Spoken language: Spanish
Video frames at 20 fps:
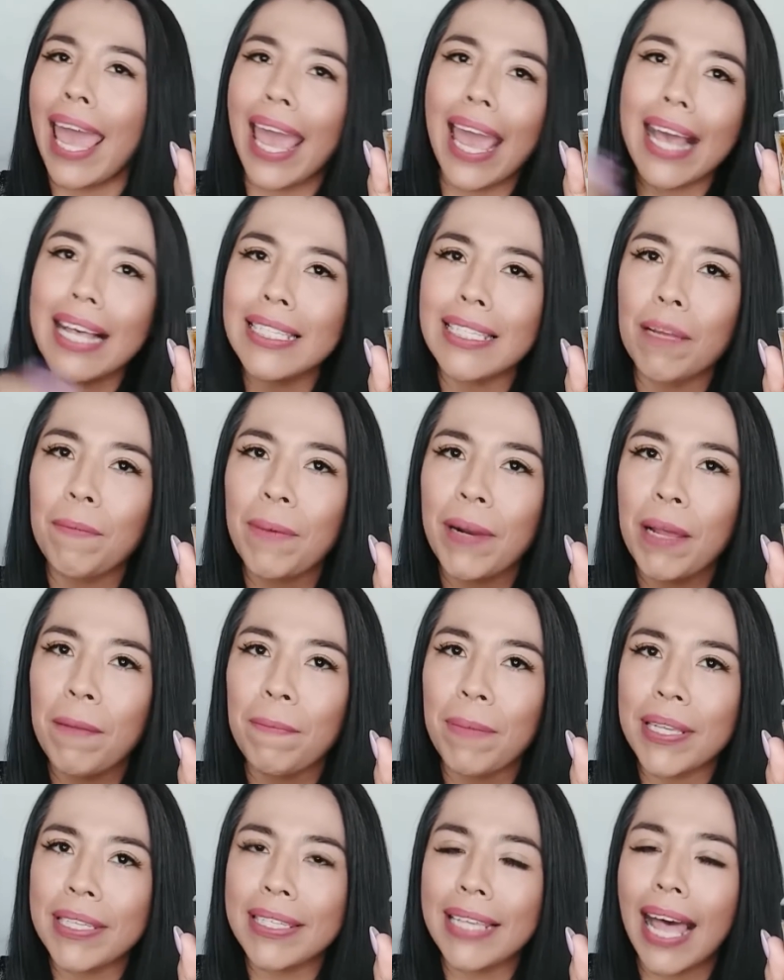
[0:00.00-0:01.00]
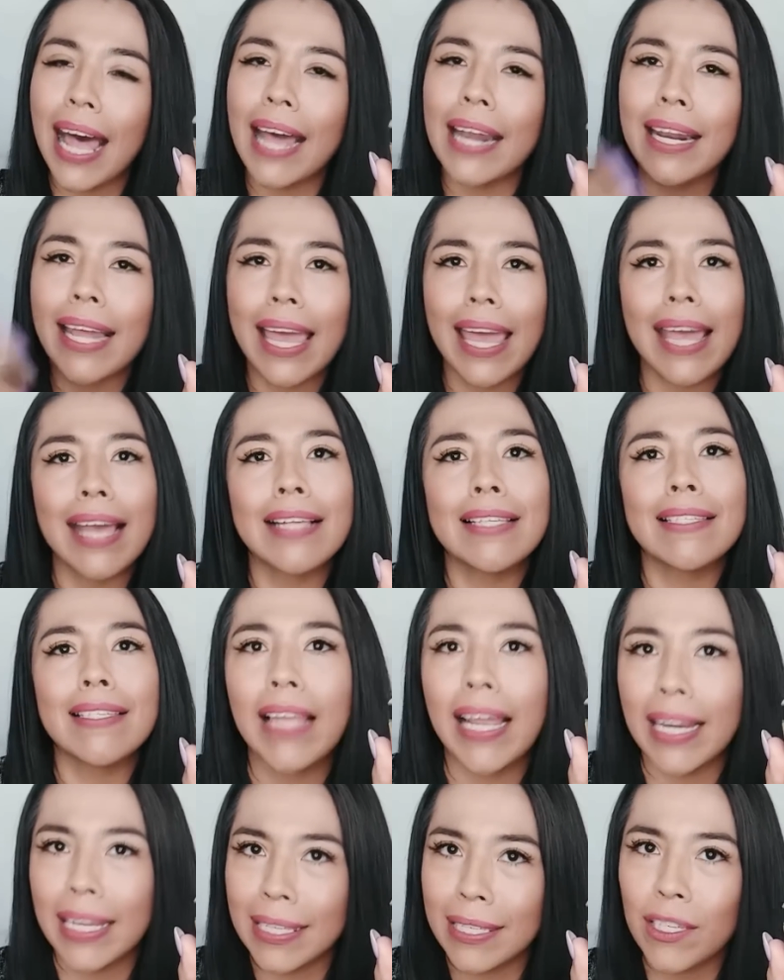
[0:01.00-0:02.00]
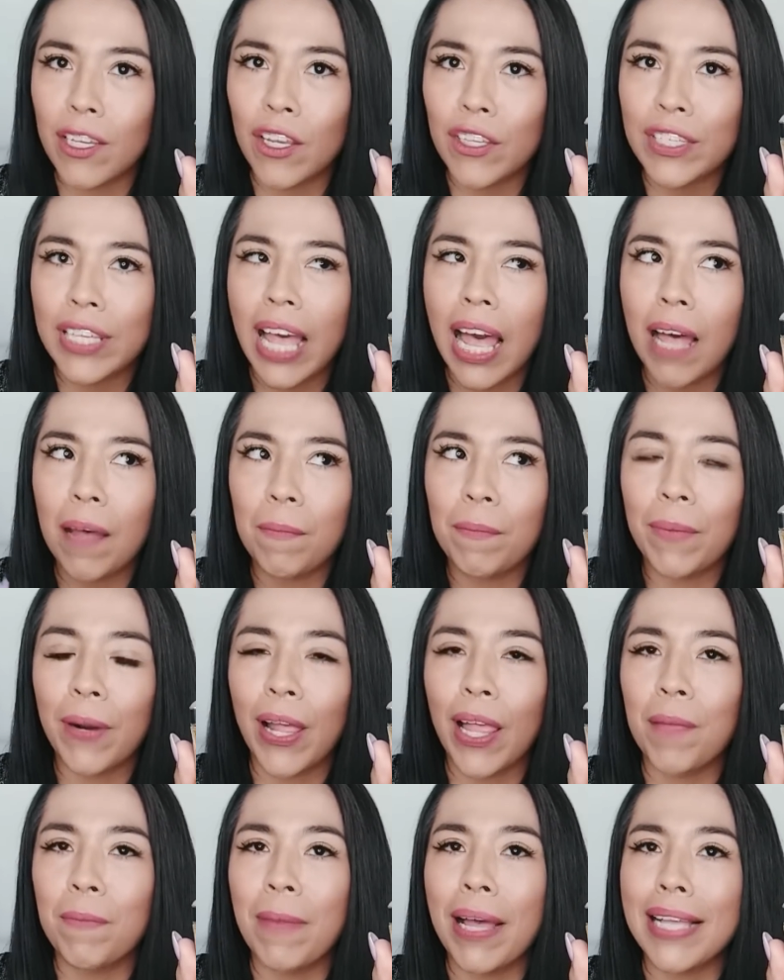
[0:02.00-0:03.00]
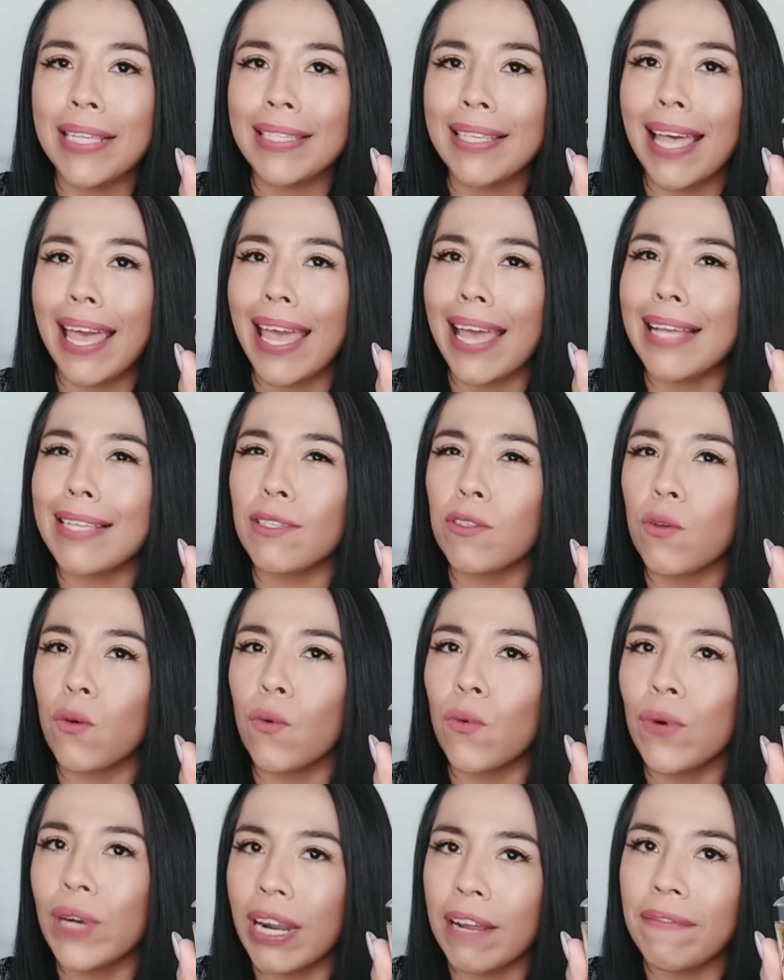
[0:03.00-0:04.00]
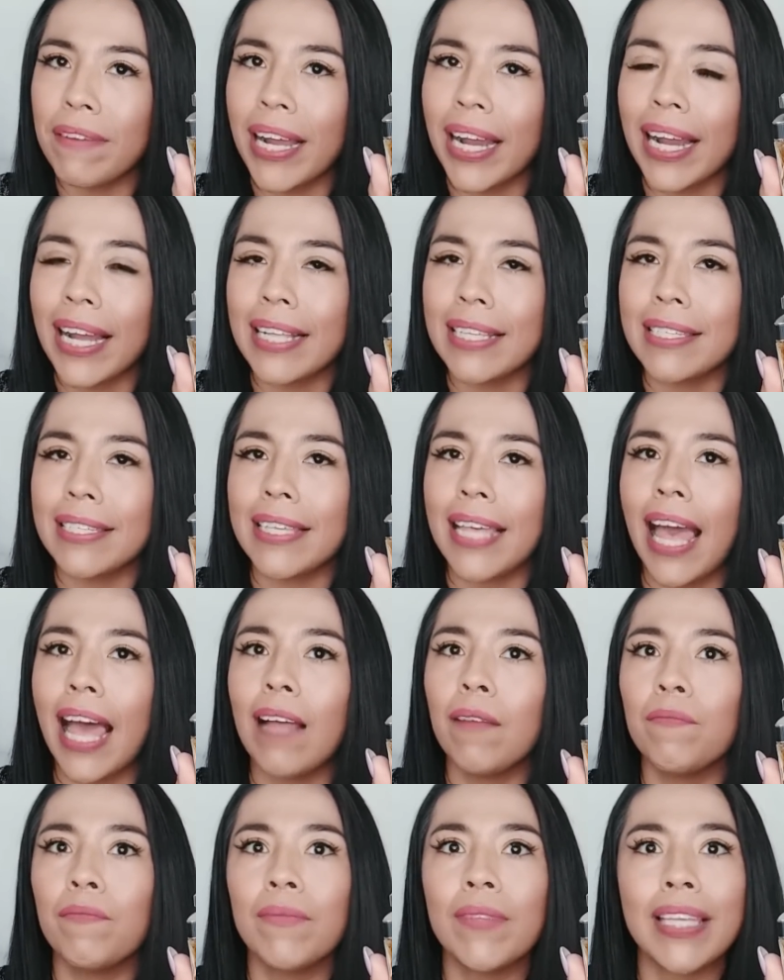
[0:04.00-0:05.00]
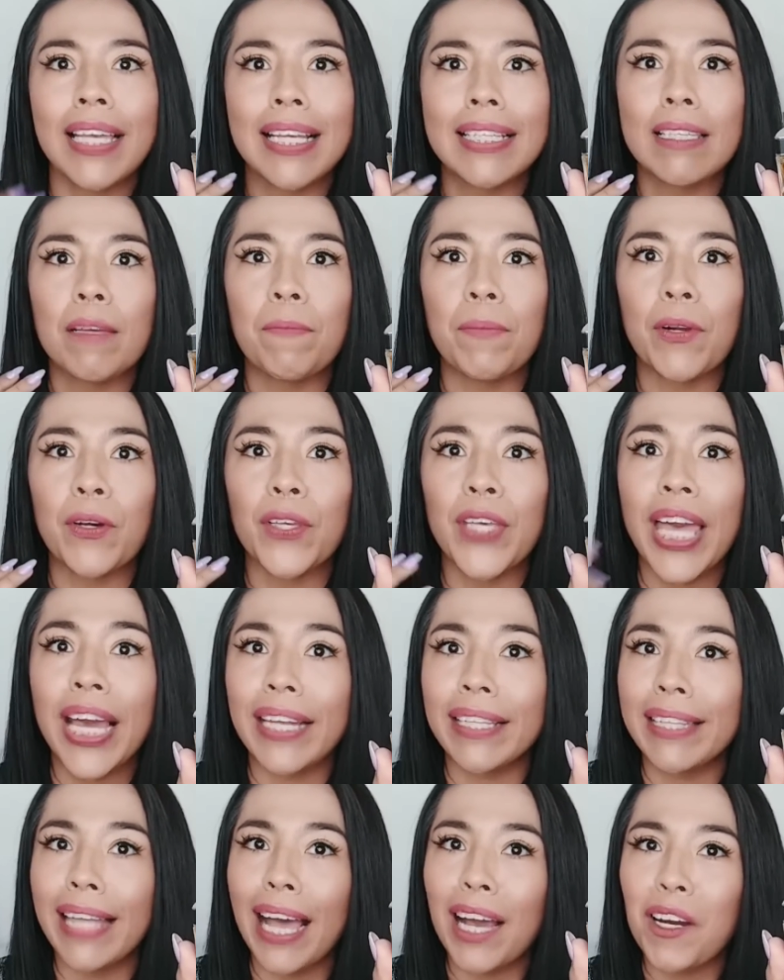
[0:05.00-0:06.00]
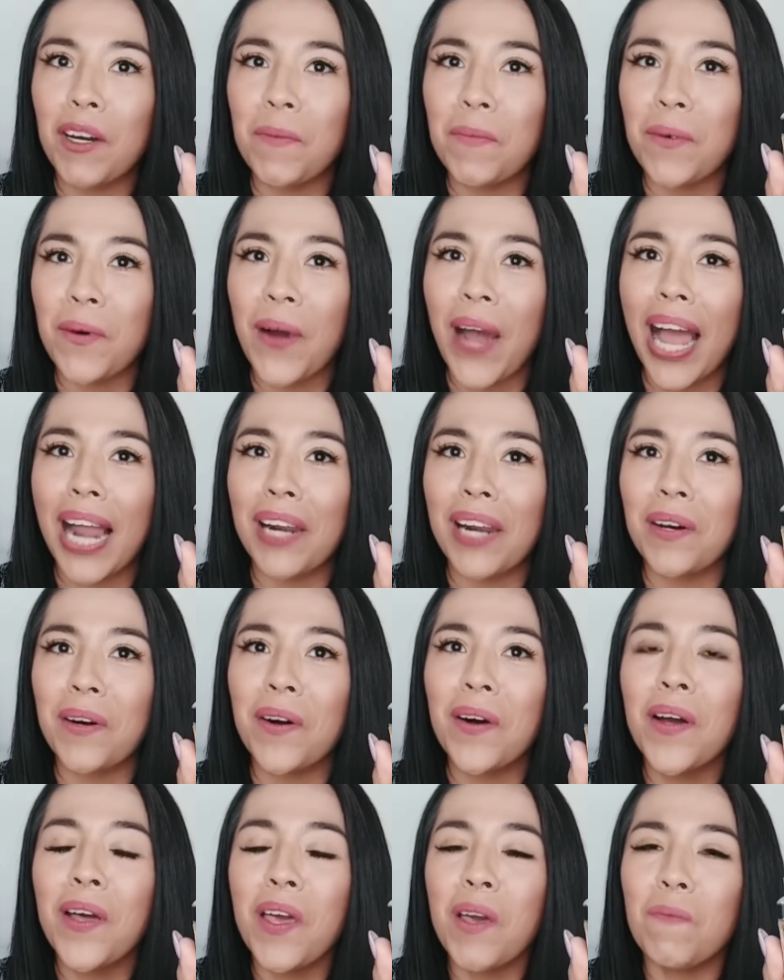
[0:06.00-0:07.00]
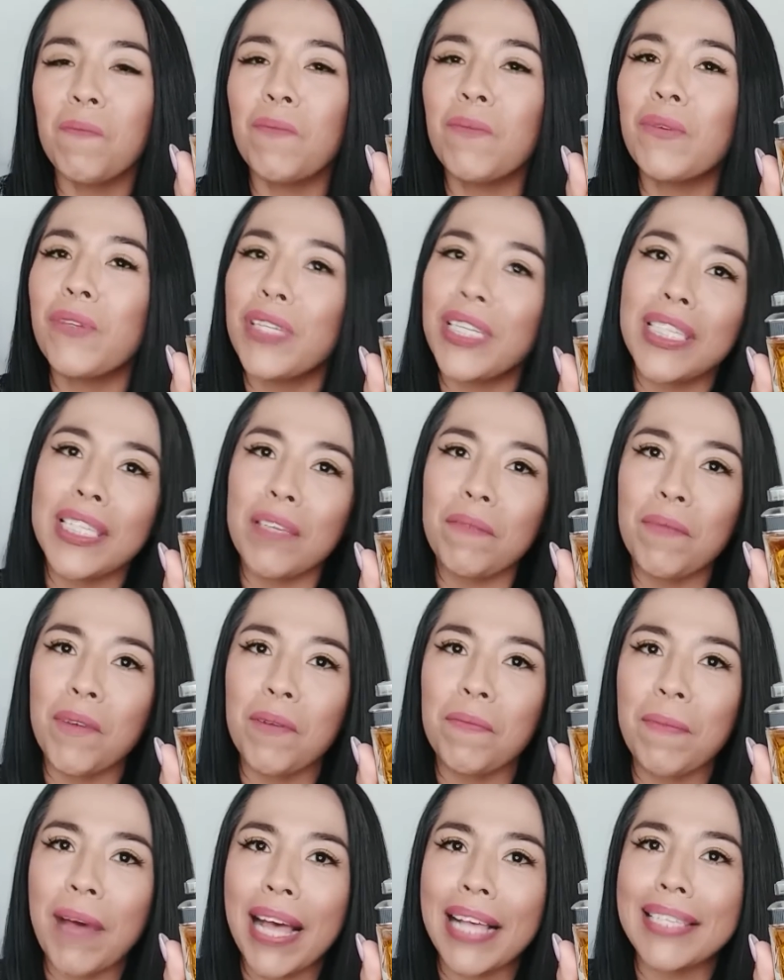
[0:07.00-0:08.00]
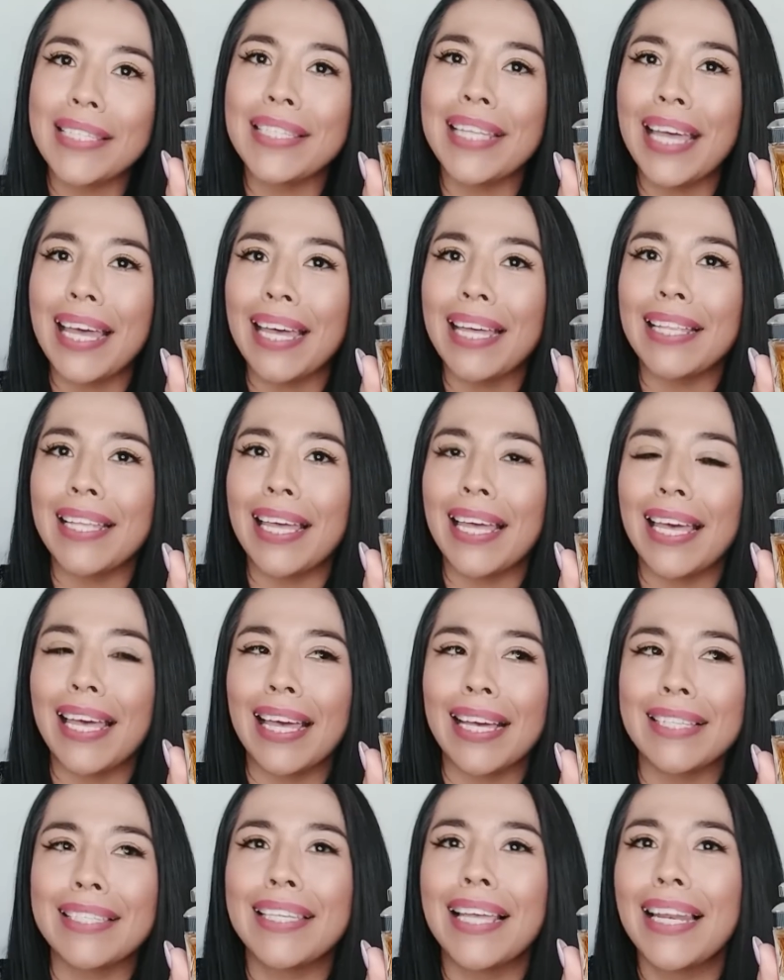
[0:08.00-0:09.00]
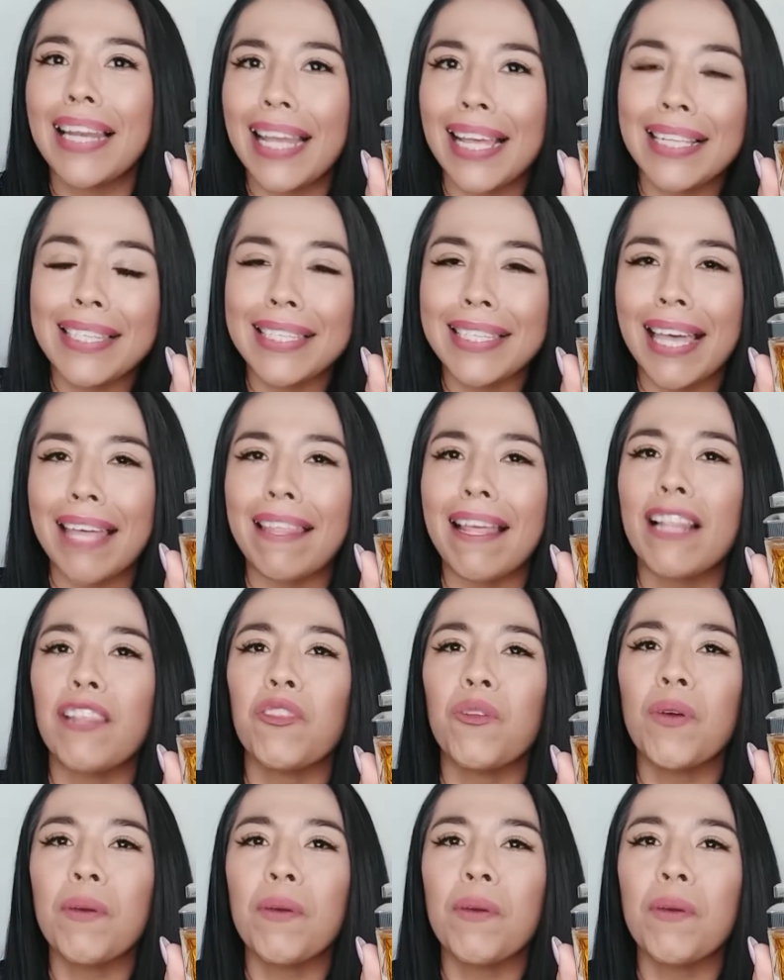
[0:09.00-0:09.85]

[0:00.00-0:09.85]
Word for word: esta para empezar es deliciosa, pero además es una fragancia que se proyecta como algo muchísimo más de, de, excelencia, de alto